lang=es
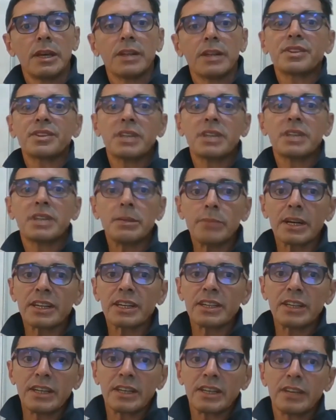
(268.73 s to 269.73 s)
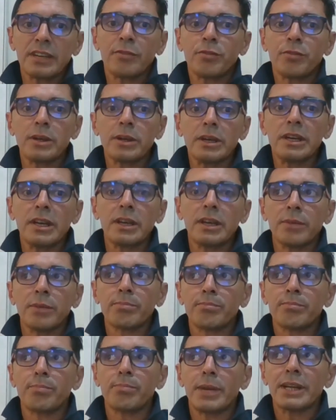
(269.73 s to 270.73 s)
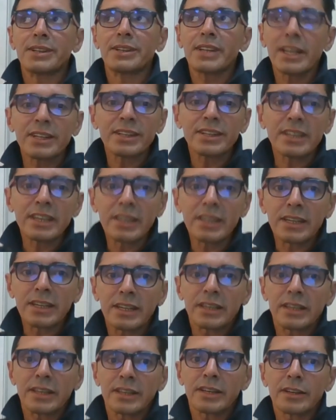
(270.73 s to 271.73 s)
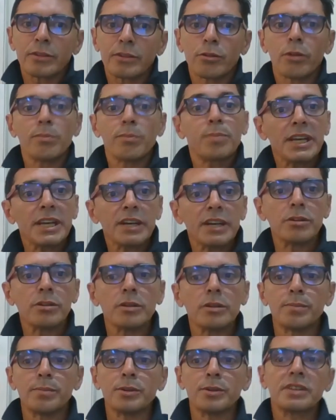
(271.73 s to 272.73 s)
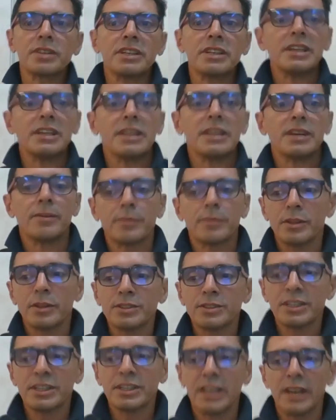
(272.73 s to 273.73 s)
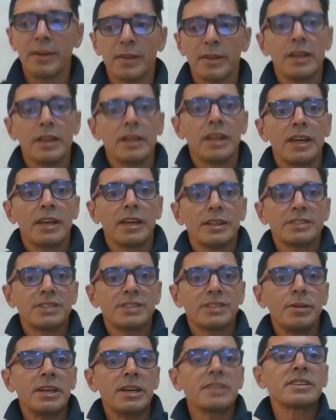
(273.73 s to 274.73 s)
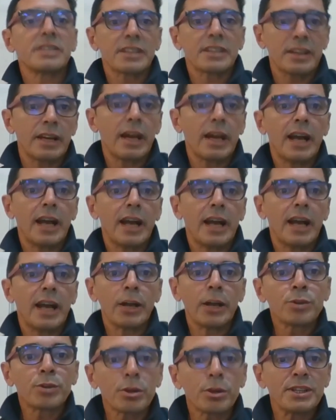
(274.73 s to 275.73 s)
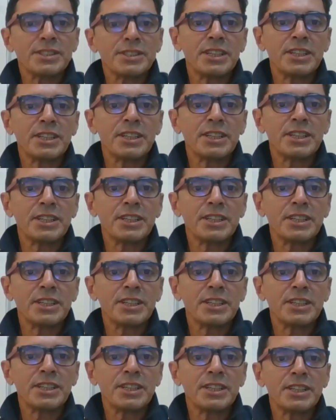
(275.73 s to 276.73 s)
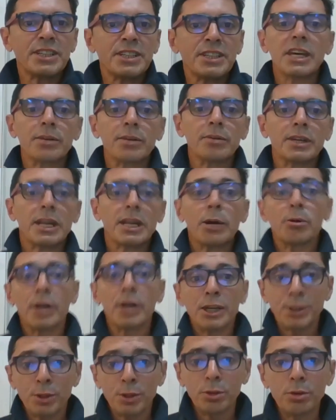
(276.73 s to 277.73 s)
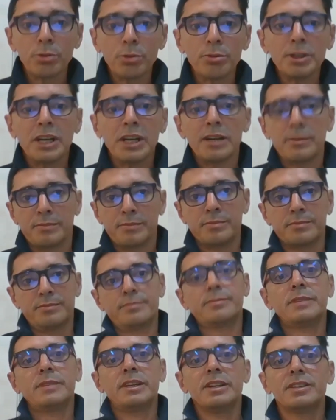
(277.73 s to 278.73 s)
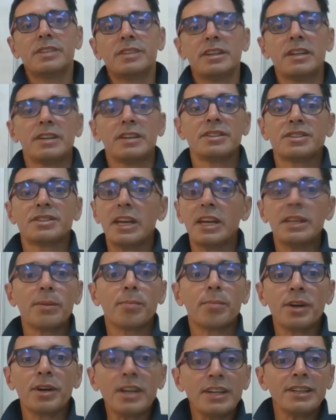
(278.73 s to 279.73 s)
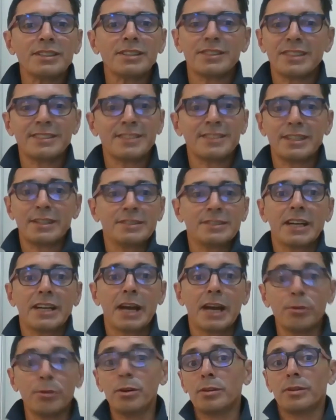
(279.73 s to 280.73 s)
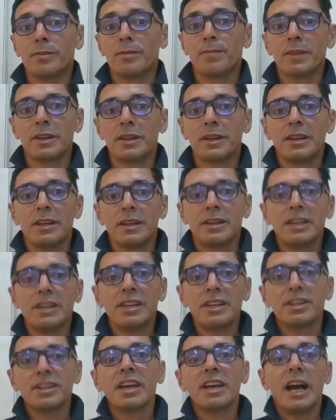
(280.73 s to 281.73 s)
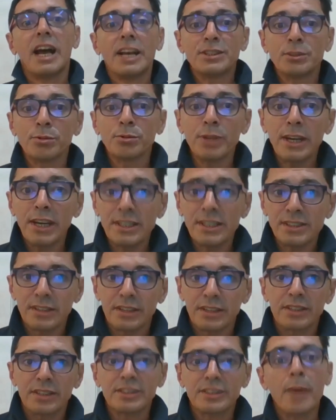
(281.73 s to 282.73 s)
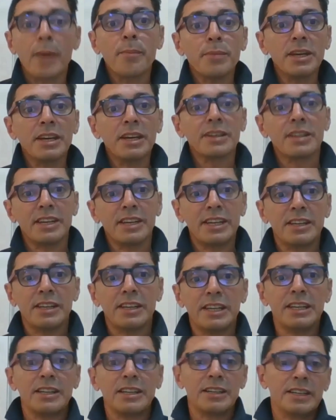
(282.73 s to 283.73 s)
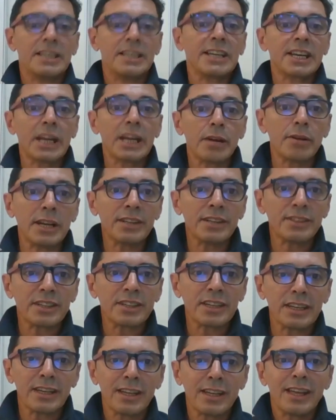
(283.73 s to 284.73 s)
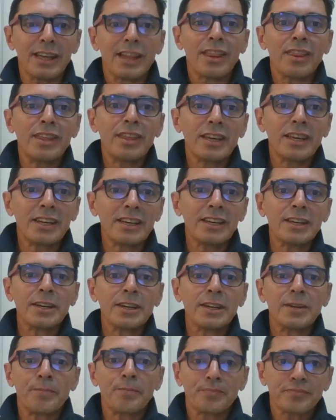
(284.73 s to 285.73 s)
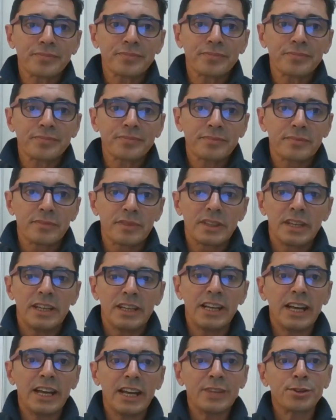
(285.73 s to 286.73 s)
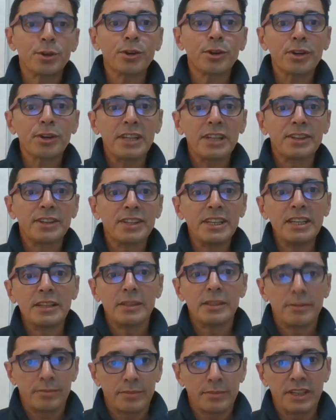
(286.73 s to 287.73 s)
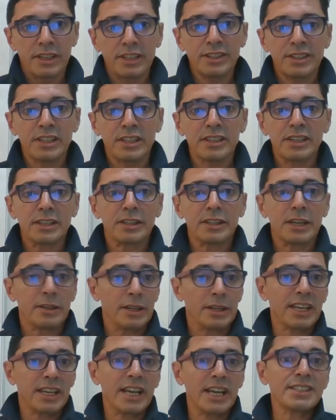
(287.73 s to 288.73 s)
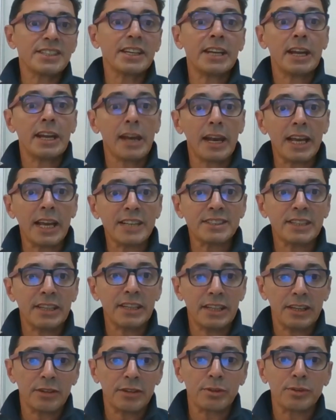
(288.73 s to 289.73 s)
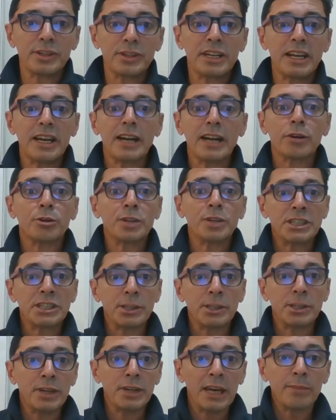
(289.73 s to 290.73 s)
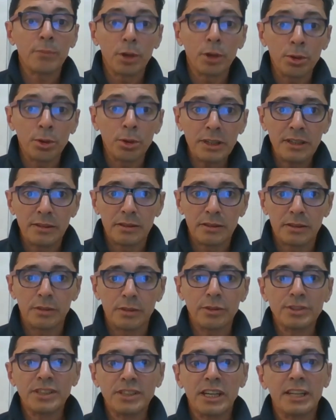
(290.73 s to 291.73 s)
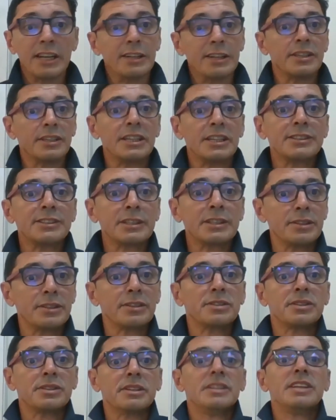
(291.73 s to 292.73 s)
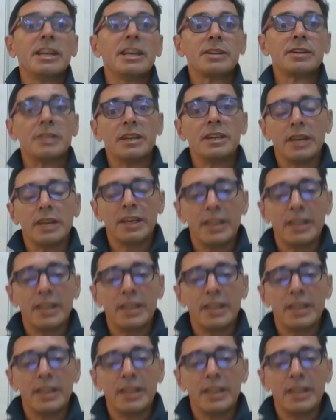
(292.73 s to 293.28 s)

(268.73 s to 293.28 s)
Tema que, fue bastante complejo porque, o sea, si bien algunos vecinos tenían reserva de agua lluvia, este, ya después se, se, acabó. Este, a su vez, también e-, el agravante de que la torre de Antel este, que, que, hace el enlace de la conectividad móvil, o sea, la, de